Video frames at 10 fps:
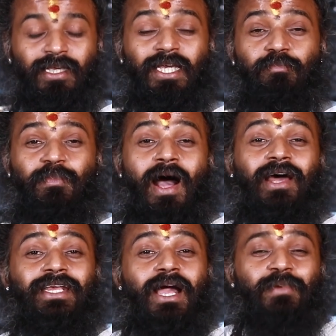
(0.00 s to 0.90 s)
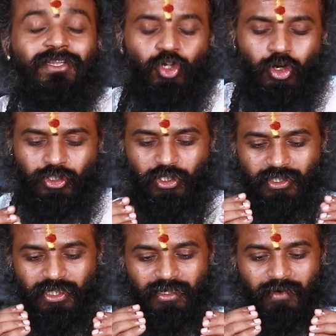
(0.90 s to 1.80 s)
ఈ భార్యాభర్తల్లో చిన్న
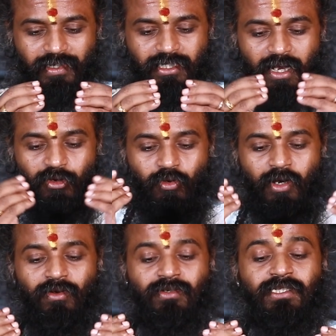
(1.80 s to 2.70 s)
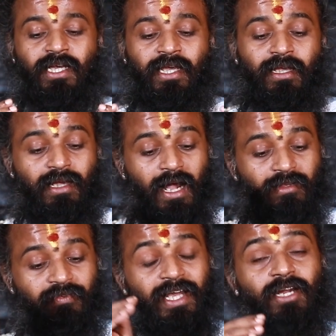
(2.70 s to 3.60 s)
చిన్న విషయాలు గొడవలు వస్తాయి
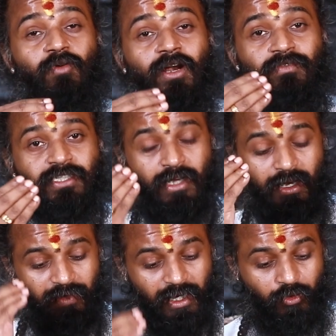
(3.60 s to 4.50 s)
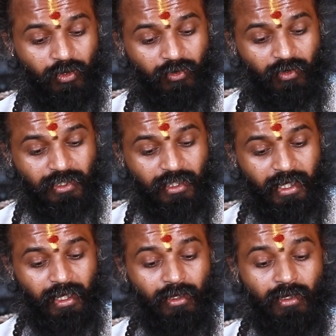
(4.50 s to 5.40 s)
అది వేరే వాళ్ళ విషయాల వల్ల గొడవలు
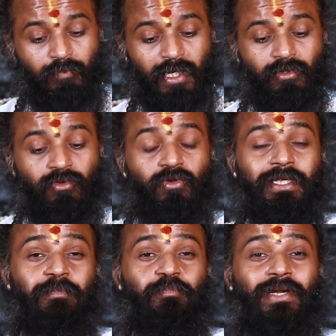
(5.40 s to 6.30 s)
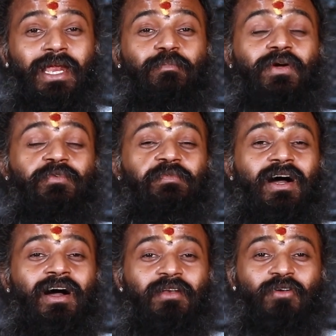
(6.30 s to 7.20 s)
వస్తాయి మరియు ఈ ప్రేమ
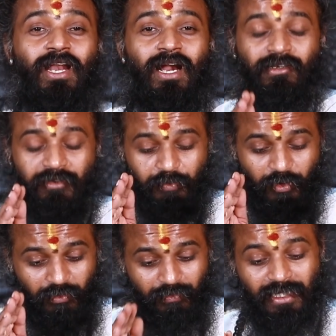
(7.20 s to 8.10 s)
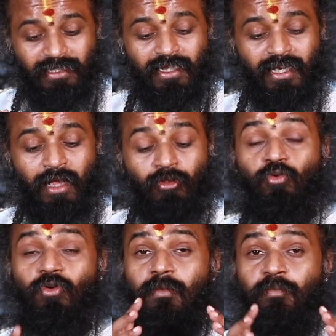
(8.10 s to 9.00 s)
వివాహాలు అలాంటివి ఇప్పుడు మంచిది కాదు
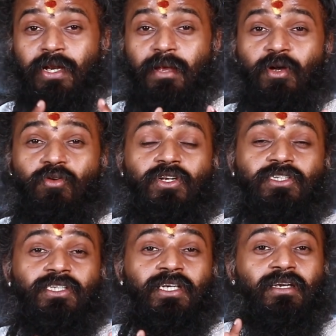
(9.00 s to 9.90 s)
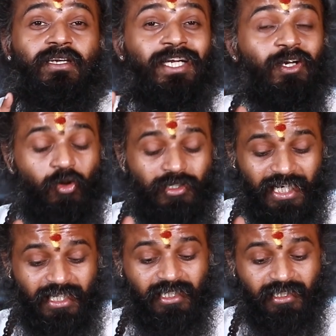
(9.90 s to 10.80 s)
ప్రేమ గురించి ఇంట్లో
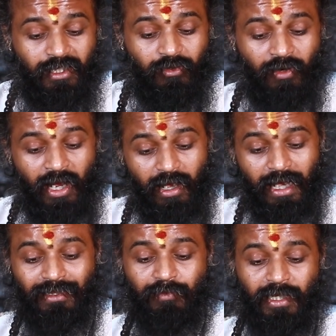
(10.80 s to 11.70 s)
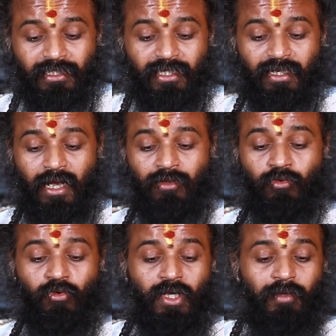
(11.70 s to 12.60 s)
చర్చించేది కూడా అంత మంచిది
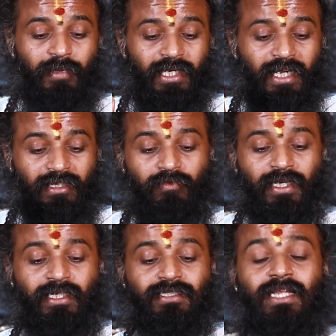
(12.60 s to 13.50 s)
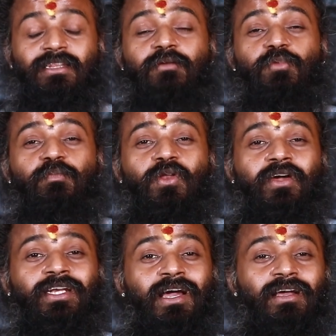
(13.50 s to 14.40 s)
కాదు మీరు ఎటువంటి సందర్భంలో
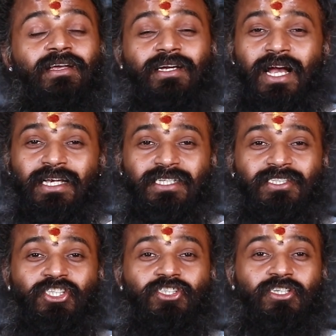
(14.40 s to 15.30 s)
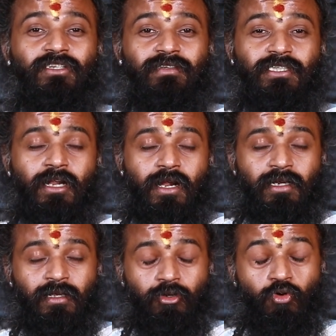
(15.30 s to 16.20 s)
అయినా కాస్త చిన్న చిన్న
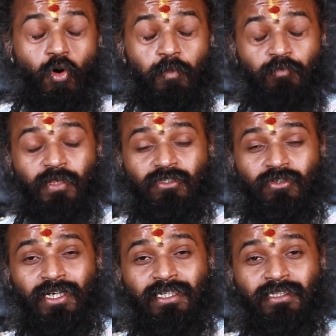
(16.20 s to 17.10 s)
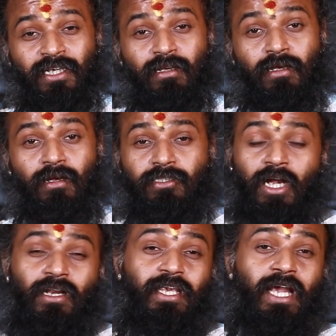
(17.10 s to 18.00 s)
విచారాలని కోపం తెచ్చుకొనేసి
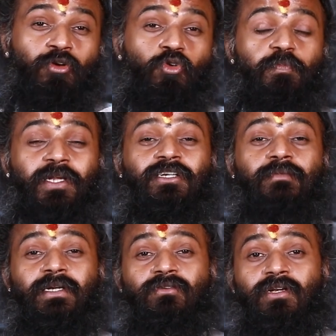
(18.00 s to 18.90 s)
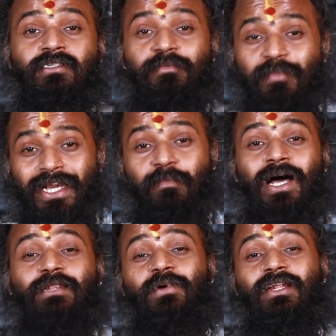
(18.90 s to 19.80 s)
చాలా ఎక్కువ ప్రెషర్ పెట్టుకునేసి మీరే
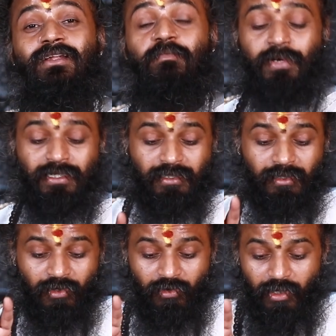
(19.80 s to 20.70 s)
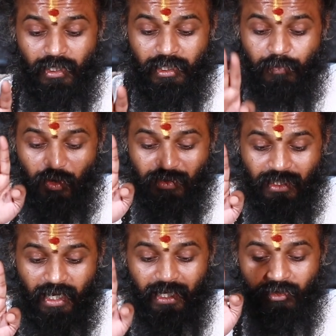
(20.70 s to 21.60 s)
బాధపడిన పరిస్థితులు ఇప్పుడు
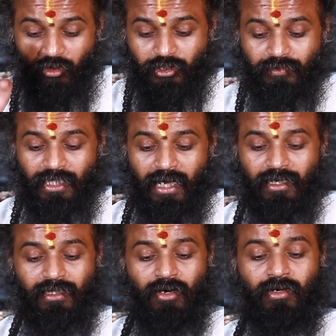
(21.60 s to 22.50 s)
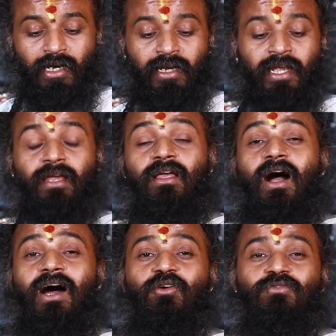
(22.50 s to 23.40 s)
వస్తాయి కొంచెం జాగ్రత్తగా ఉండండి
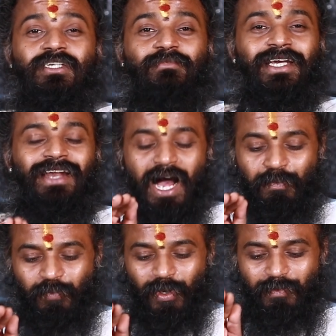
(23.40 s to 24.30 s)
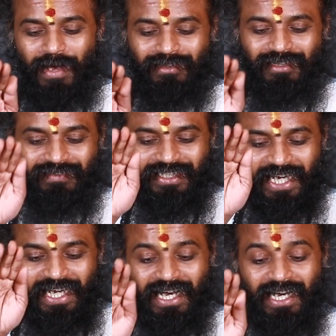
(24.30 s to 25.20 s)
అనవసరమైన అప్పులు మాత్రం
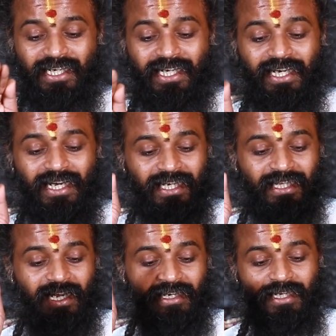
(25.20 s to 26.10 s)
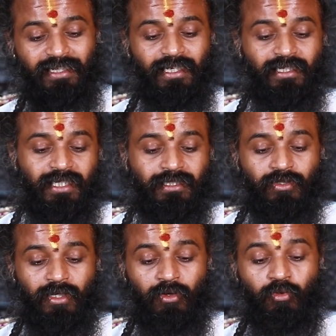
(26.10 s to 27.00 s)
చెయ్యకండి అనే దాన్ని నేను
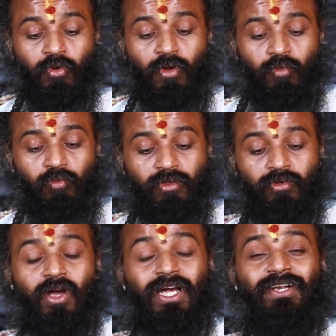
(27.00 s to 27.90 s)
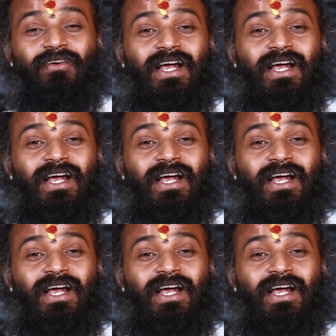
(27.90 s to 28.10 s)
తెలియచేస్తున్నాను ఉద్యోగంలో